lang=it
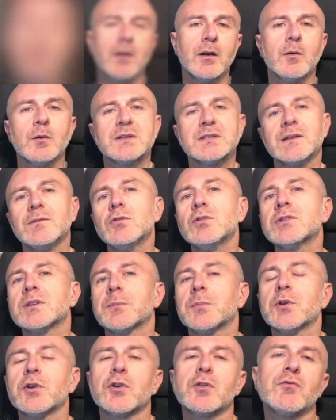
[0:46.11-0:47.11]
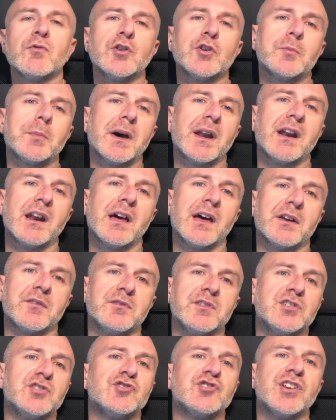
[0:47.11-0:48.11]
Questa volta però non voglio
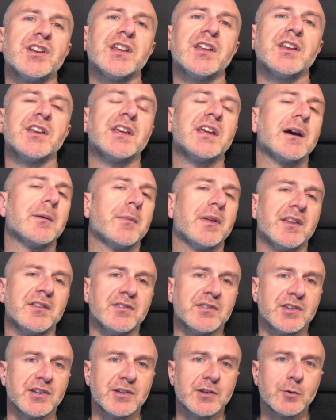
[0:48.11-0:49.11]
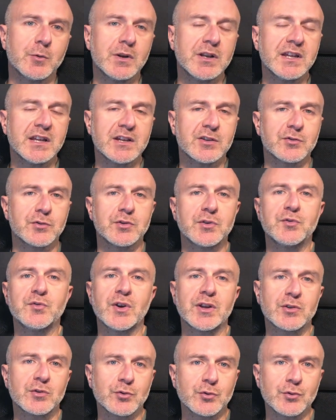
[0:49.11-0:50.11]
parlarvi genericamente di quelli che sono i
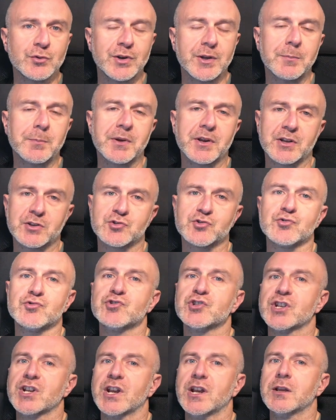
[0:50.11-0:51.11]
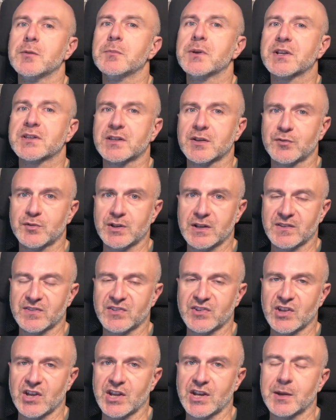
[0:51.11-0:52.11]
fattori per raggiungere la libertà
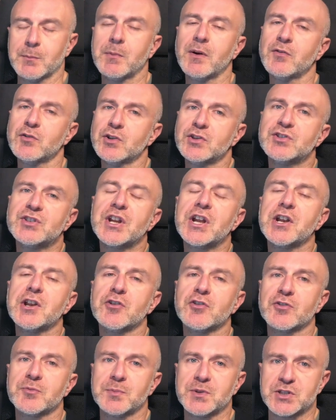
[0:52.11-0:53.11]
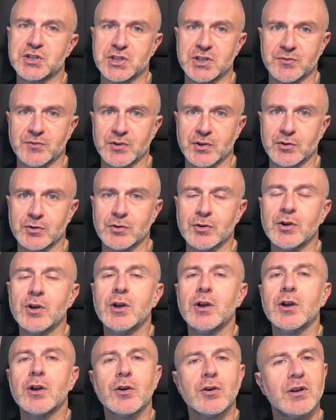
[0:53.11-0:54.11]
finanziaria, ma voglio entrare nello specifico,
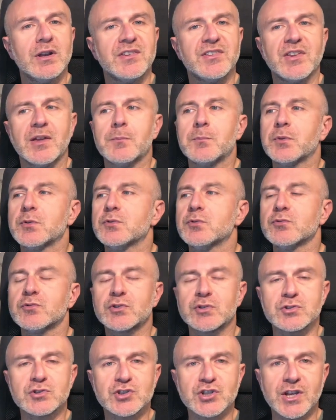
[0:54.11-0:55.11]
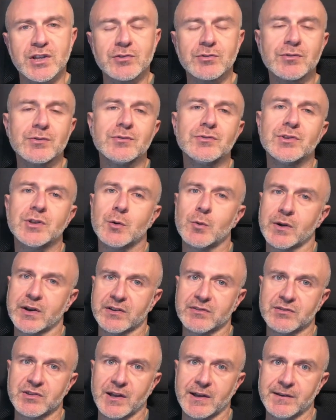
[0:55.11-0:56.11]
con l'esempio di un soggetto di
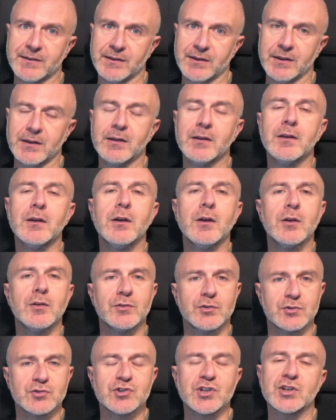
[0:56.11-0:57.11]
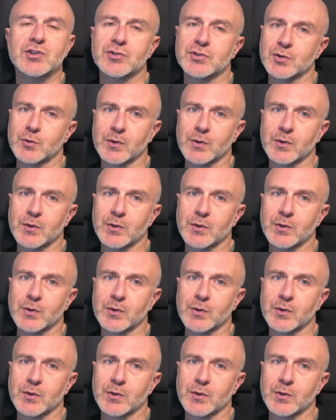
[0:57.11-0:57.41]
40 anni, soggetto di